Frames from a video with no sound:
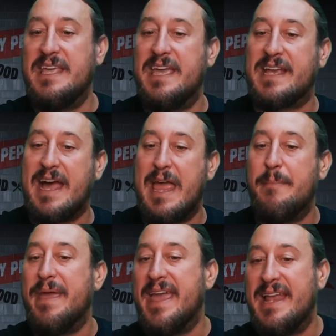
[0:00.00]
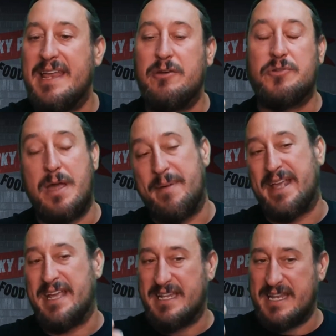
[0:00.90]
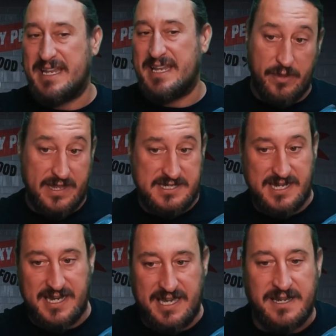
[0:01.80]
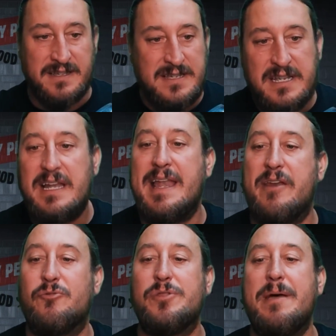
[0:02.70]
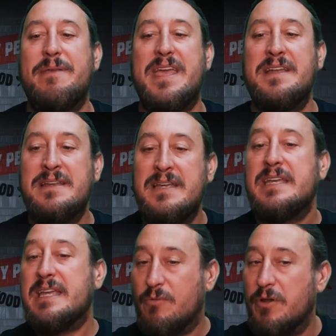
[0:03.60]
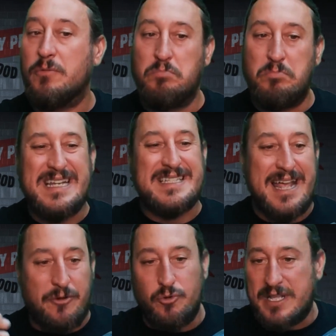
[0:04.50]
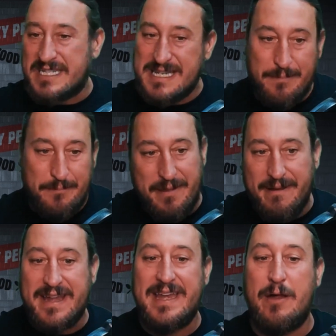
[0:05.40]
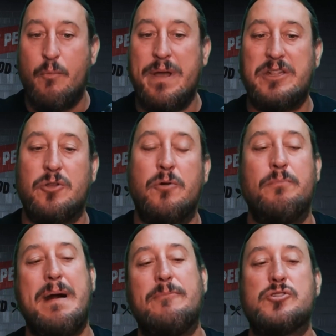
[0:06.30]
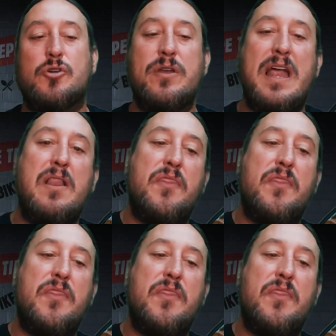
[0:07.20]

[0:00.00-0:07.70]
de KML, o sea, para que tenga, puedas seguir la ruta bien. Y bueno, estas rutas siempre van en aumento. Vamos con el